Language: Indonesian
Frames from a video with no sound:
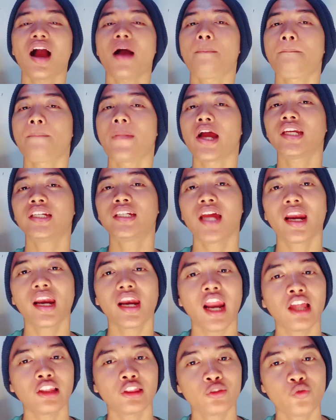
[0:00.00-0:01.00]
kepada
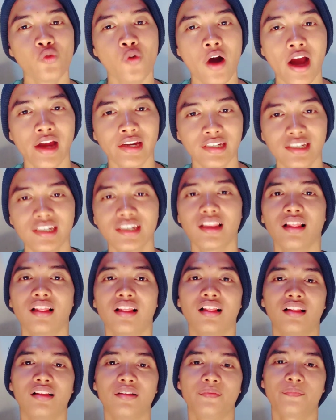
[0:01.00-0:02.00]
Ratu
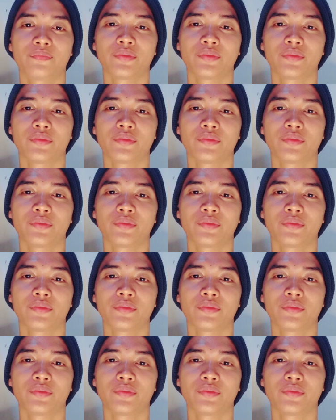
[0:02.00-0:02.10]
Wadil.